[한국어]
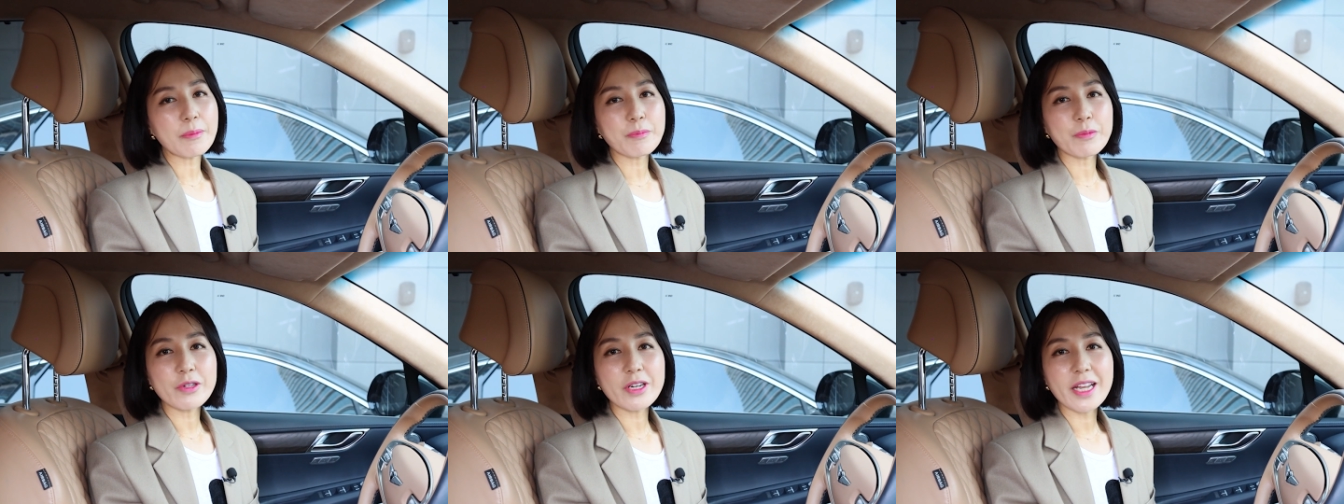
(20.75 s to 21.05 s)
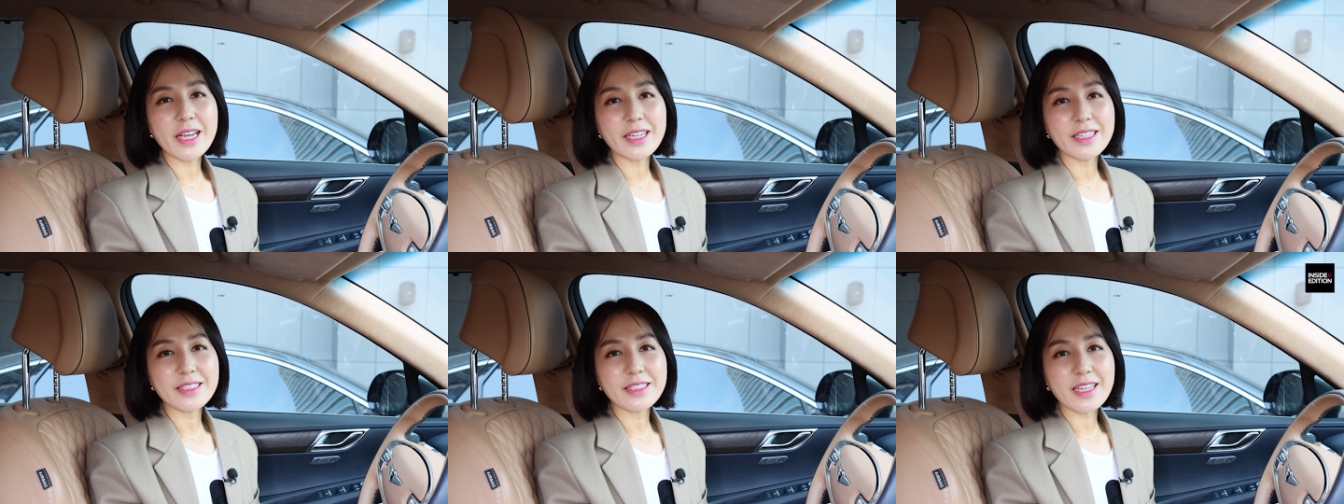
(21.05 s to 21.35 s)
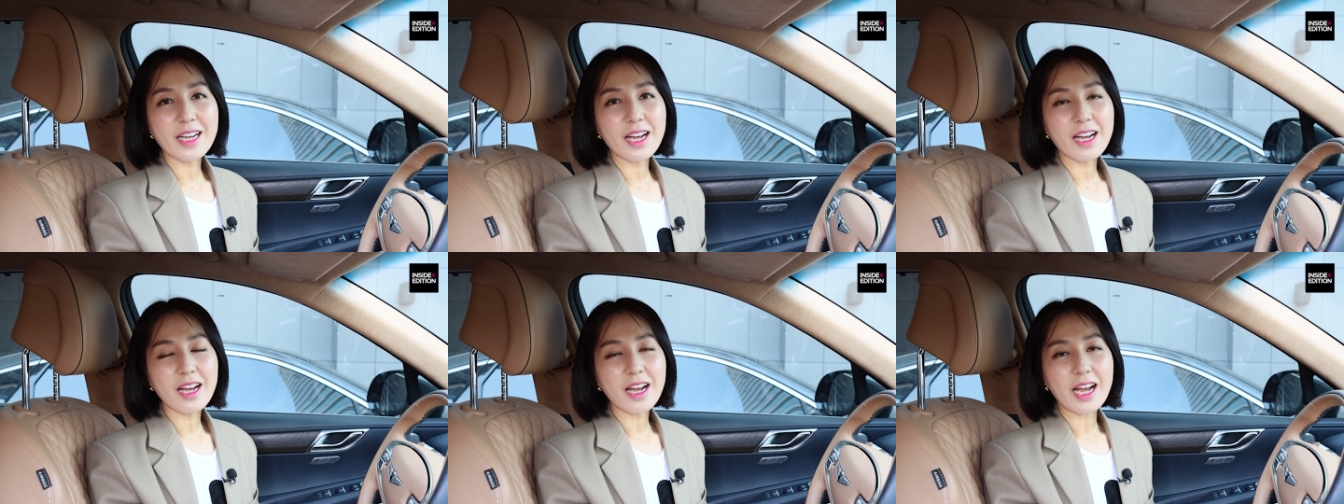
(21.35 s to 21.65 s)

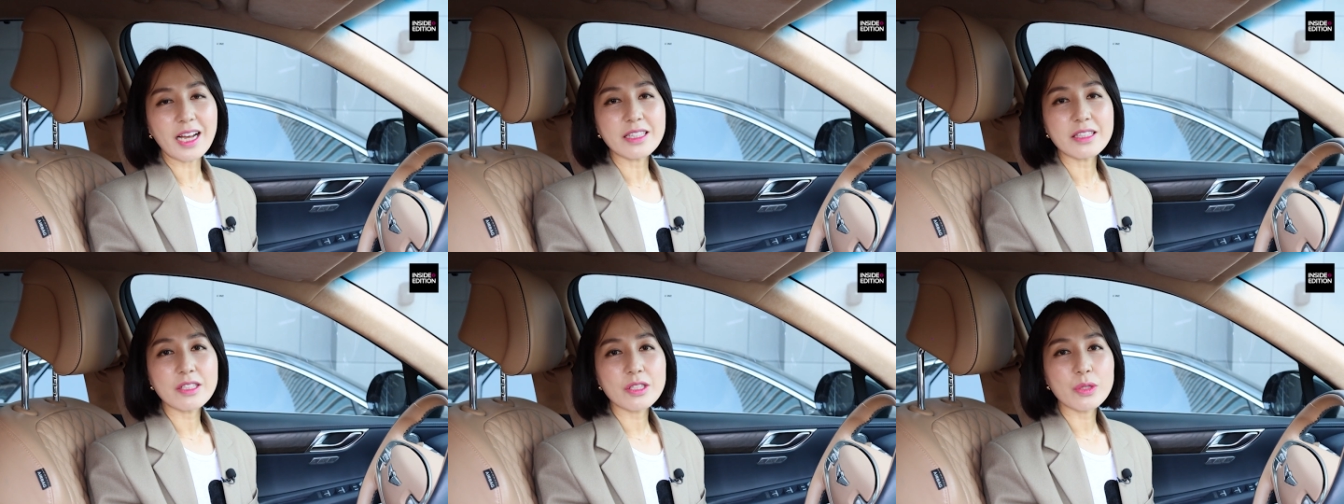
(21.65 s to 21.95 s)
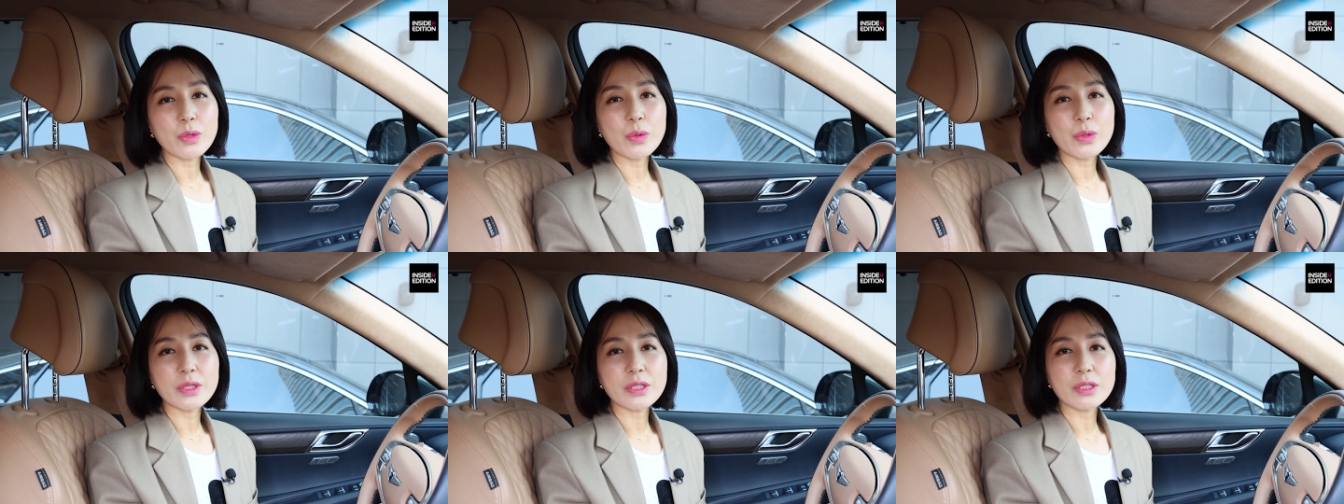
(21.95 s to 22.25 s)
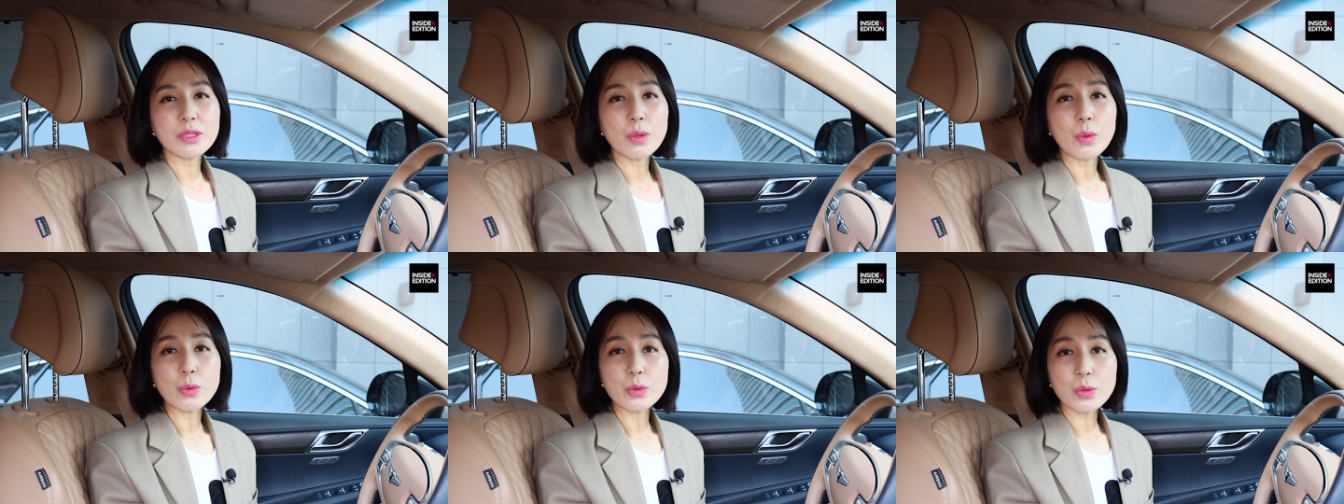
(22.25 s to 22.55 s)
카플레이나
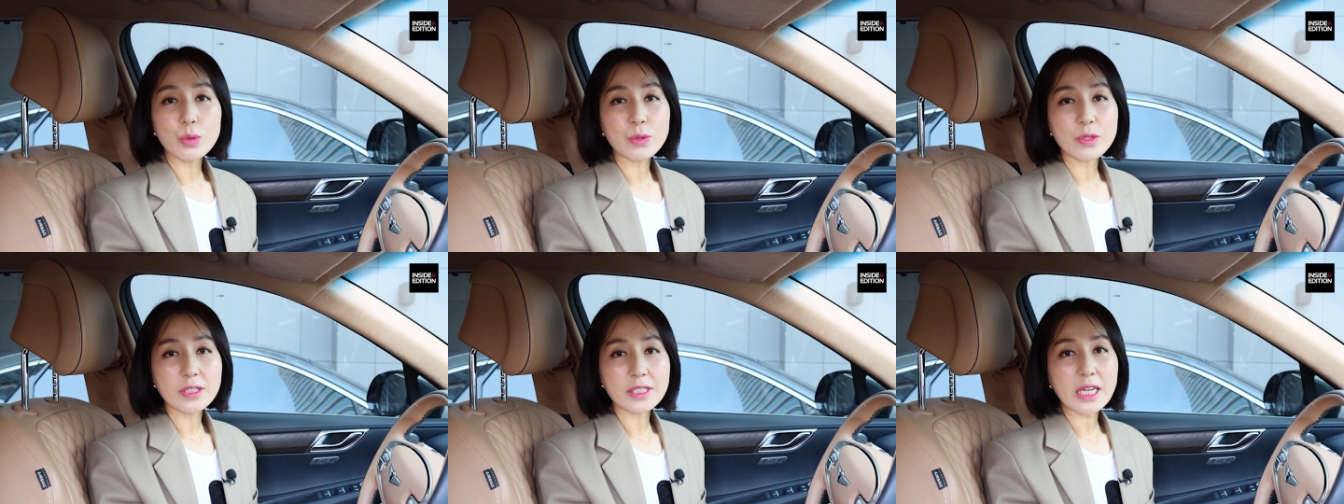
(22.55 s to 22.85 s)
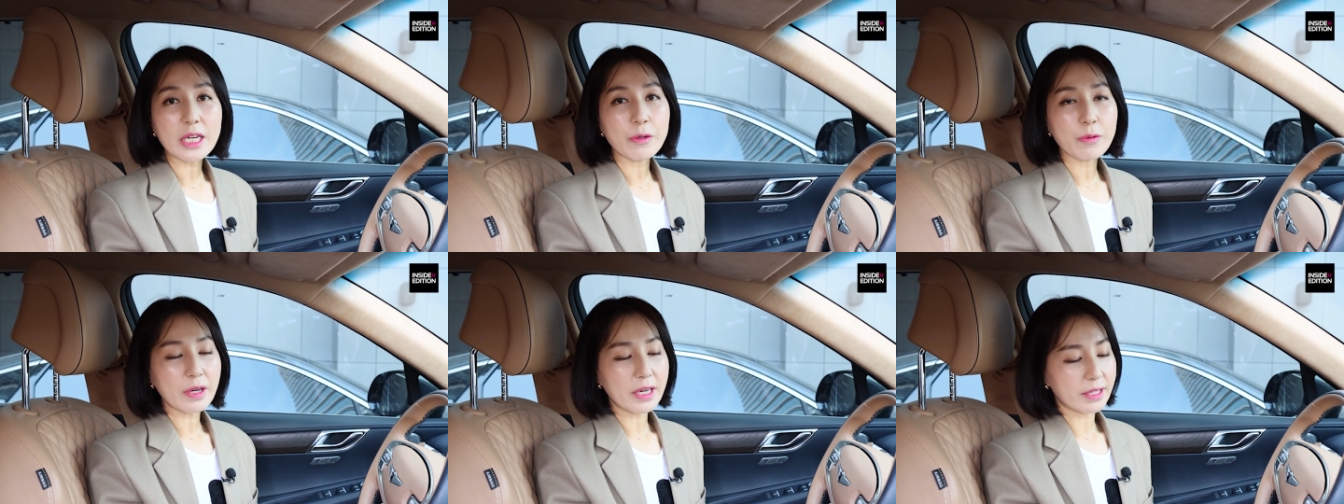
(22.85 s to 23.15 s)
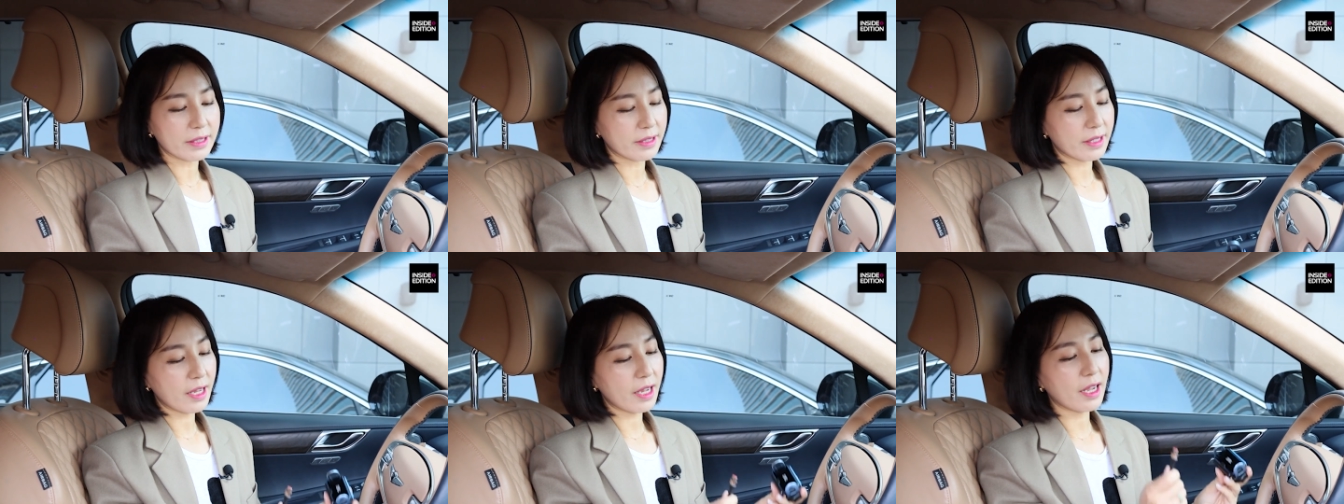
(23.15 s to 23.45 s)
안드로이드 오토를
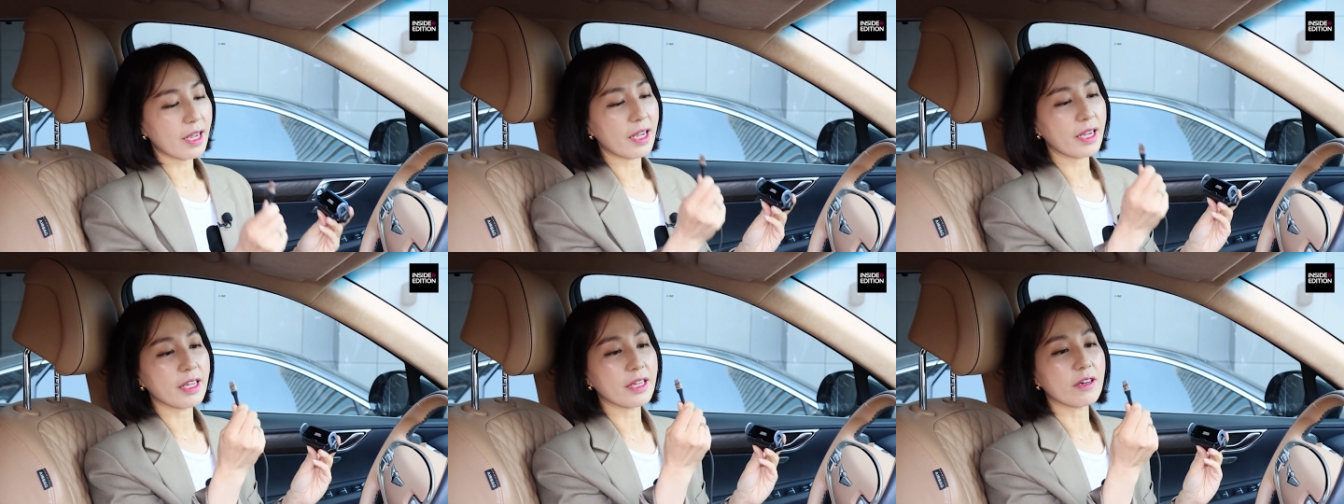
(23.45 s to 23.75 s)
사용할 때